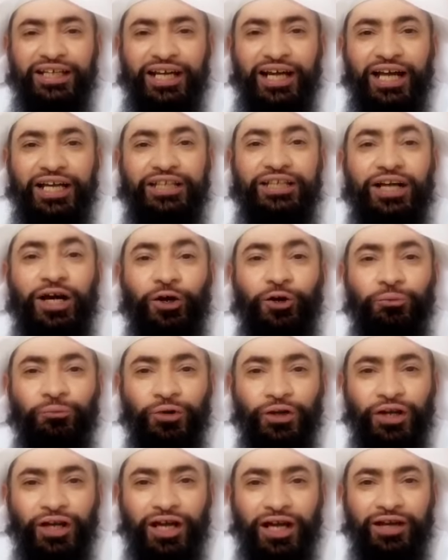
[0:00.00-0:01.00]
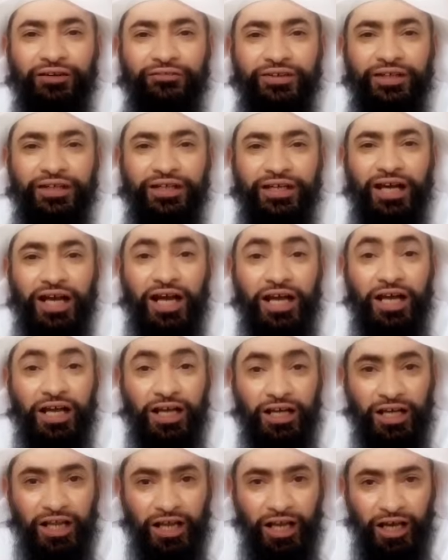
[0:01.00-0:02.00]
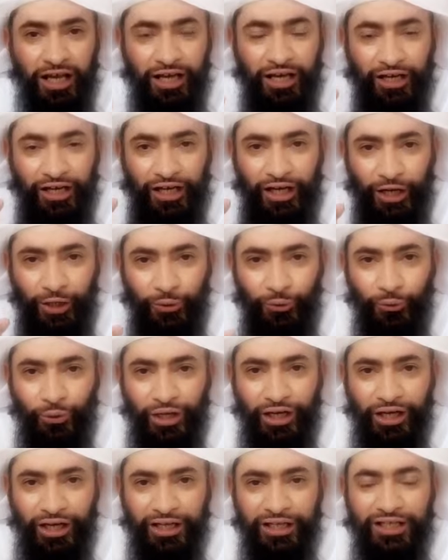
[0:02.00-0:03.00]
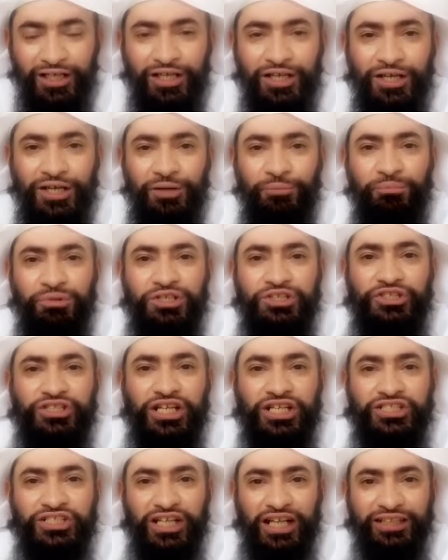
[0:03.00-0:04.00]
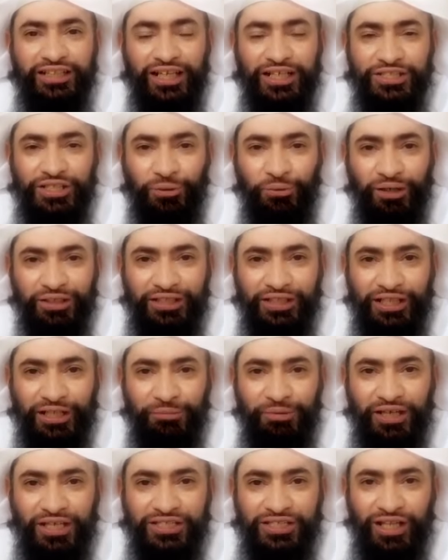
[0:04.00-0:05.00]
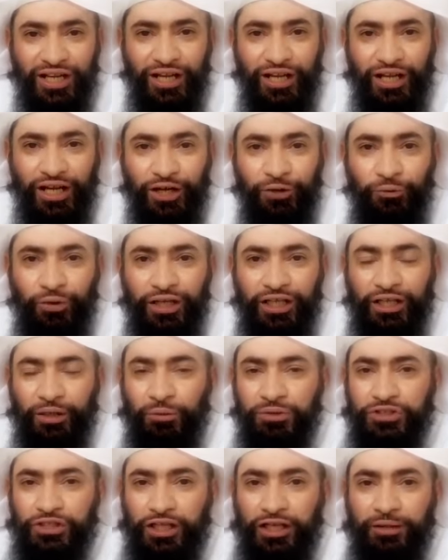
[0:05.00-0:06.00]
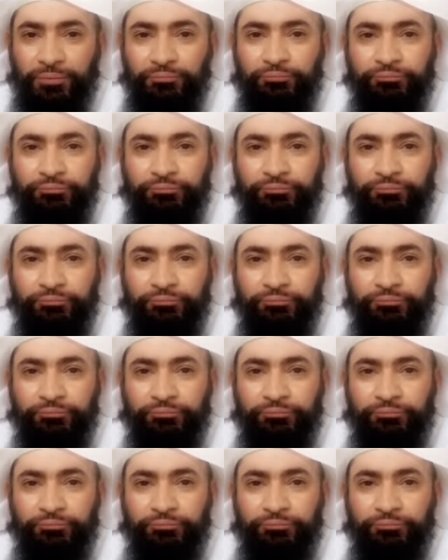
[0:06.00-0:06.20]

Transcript: حياكم الله في الحلقة الأولى من سلسلة غزوات النبي صلى الله عليه وسلم